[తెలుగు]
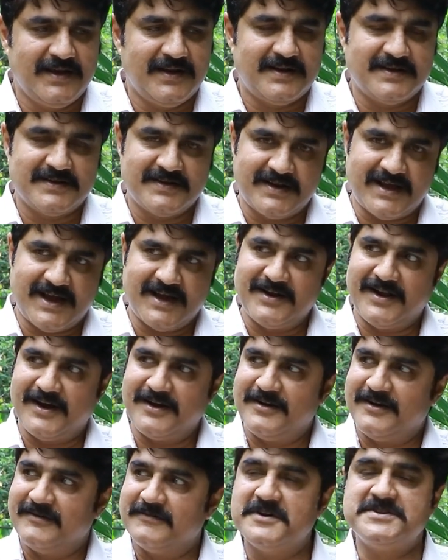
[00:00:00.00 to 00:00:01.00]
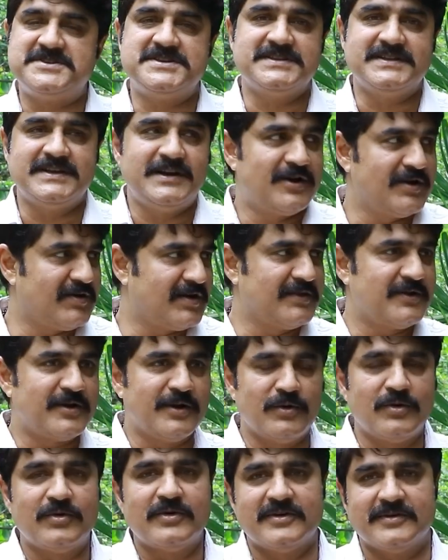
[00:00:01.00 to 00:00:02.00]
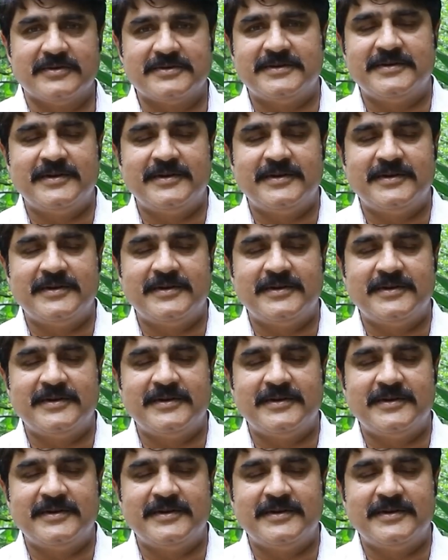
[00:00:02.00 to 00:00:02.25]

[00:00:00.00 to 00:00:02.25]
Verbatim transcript: లేదా నాకు నాకు నవ్వొచ్చింది ఇంట్లో వాళ్ళందరూ నవ్వుకున్నాం